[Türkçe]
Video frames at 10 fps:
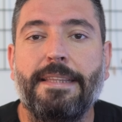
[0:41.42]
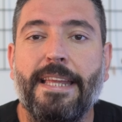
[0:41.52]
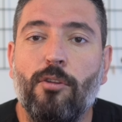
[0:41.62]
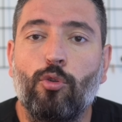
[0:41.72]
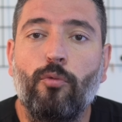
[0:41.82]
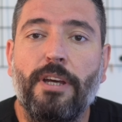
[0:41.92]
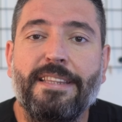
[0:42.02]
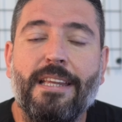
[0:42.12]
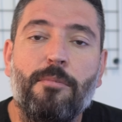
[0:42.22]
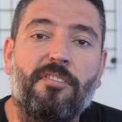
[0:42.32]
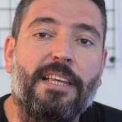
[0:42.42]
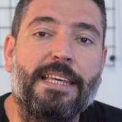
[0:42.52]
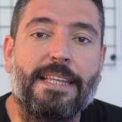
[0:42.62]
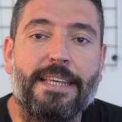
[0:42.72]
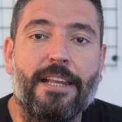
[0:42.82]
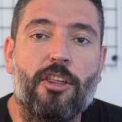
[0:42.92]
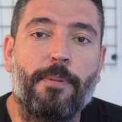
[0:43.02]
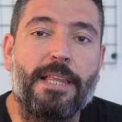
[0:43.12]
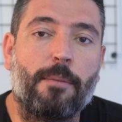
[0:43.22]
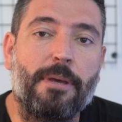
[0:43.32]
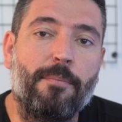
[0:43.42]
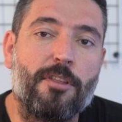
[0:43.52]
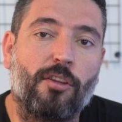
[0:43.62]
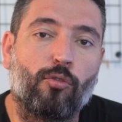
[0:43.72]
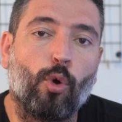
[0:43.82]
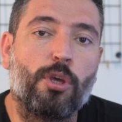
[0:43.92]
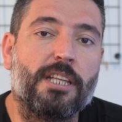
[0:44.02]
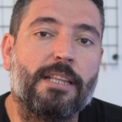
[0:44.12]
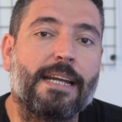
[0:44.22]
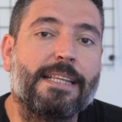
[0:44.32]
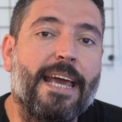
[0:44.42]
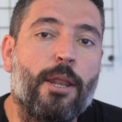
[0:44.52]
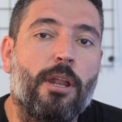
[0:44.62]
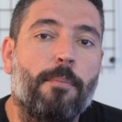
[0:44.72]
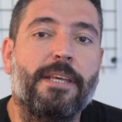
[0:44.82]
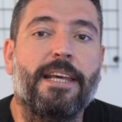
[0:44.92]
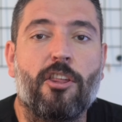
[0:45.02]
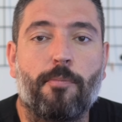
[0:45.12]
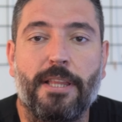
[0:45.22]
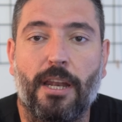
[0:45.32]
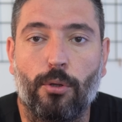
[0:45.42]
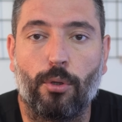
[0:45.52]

Deniz kuvvetlerimizle ilgili gelişmeler benim için son yıllarda en önemli gelişmelere